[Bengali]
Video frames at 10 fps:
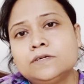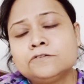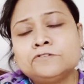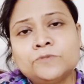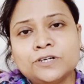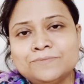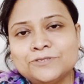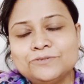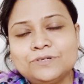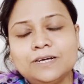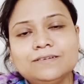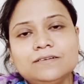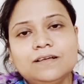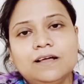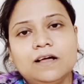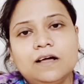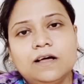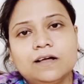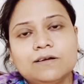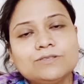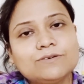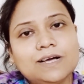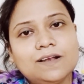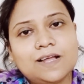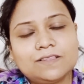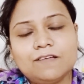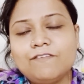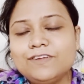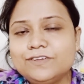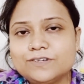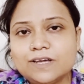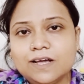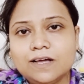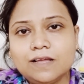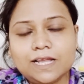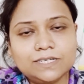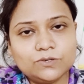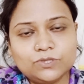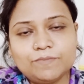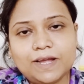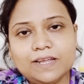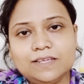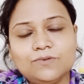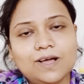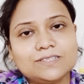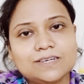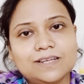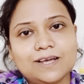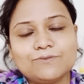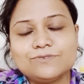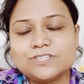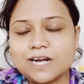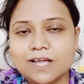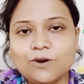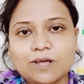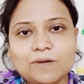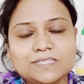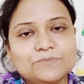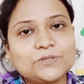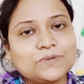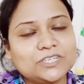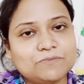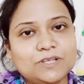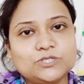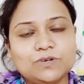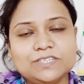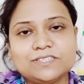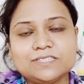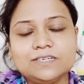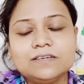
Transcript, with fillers: গুড মর্নিং বন্ধুরা গতকাল রাতে আমি ভিডিওটা এন্ড করতে পারিনি তো আজকের এখন সাড়ে এগারোটা বাজে আমি তোমাদের সামনে চলে এসেছি